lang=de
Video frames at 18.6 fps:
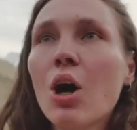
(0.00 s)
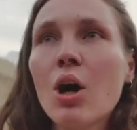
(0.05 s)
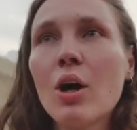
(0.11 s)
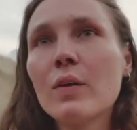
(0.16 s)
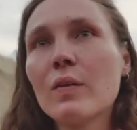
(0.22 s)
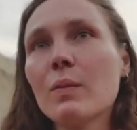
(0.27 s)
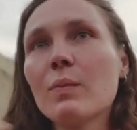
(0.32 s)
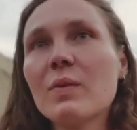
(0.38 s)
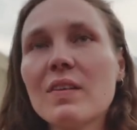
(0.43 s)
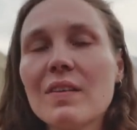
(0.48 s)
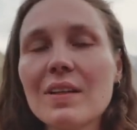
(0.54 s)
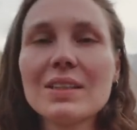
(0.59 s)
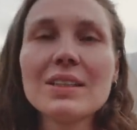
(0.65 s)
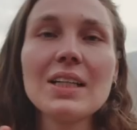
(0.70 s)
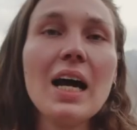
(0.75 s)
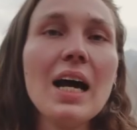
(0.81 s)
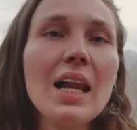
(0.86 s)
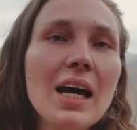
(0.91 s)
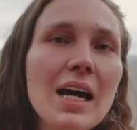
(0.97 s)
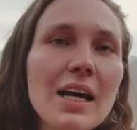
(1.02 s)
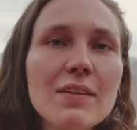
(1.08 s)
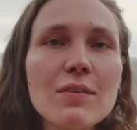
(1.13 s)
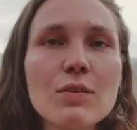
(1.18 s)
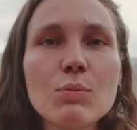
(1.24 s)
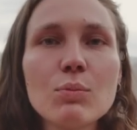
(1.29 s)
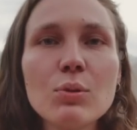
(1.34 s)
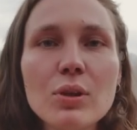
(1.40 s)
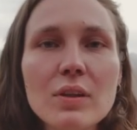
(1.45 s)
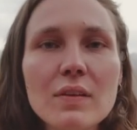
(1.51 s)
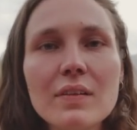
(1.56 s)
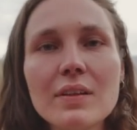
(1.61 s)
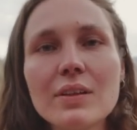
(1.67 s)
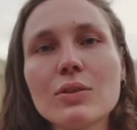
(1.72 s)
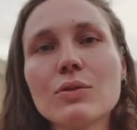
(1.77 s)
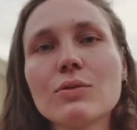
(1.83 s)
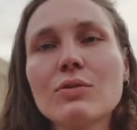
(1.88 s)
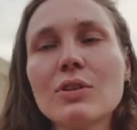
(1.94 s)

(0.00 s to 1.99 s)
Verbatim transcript: Häuser mit Zentralheizung plötzlich und einen